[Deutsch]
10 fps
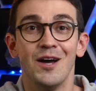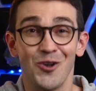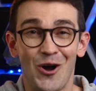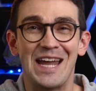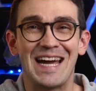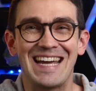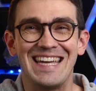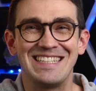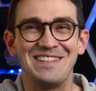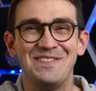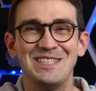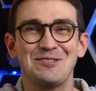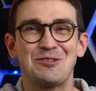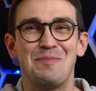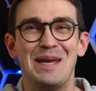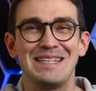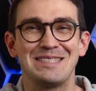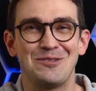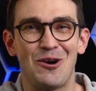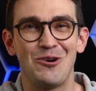Noch eine Rakete, die viel zu spät
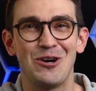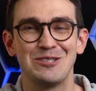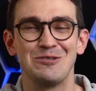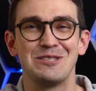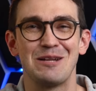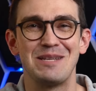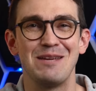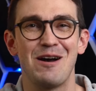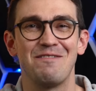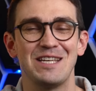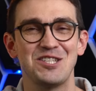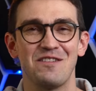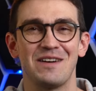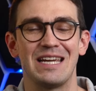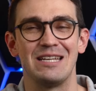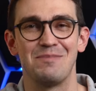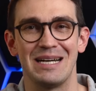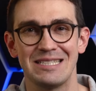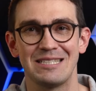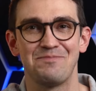ist und auch zu unserem Thema Feststoffraketen
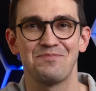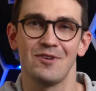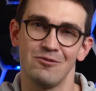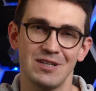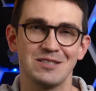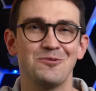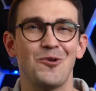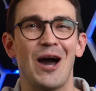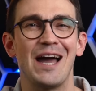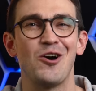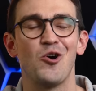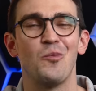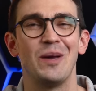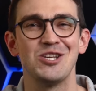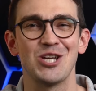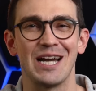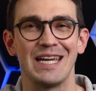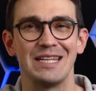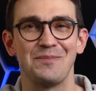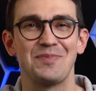passt. Und dazu noch eine europäische
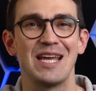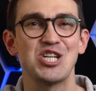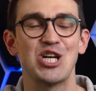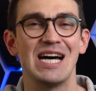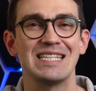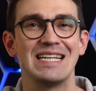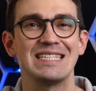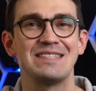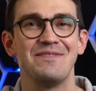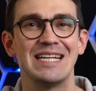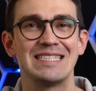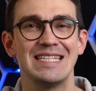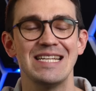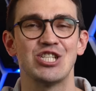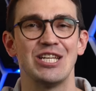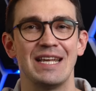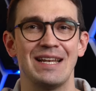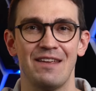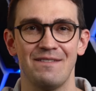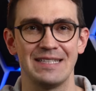Rakete. Der Start der ersten Vega C steht
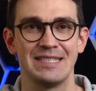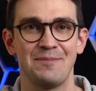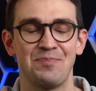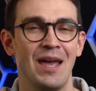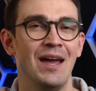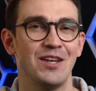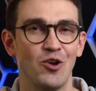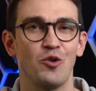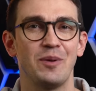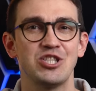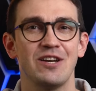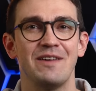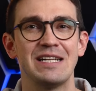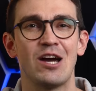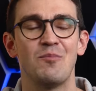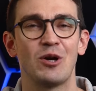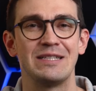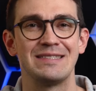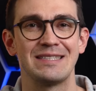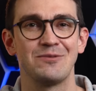endlich fest. Die Europäische
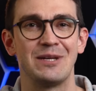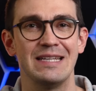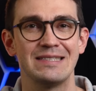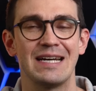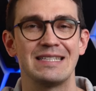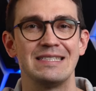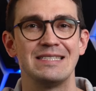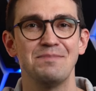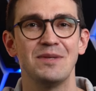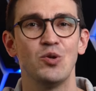Weltraumorganisation ESA hat den 7.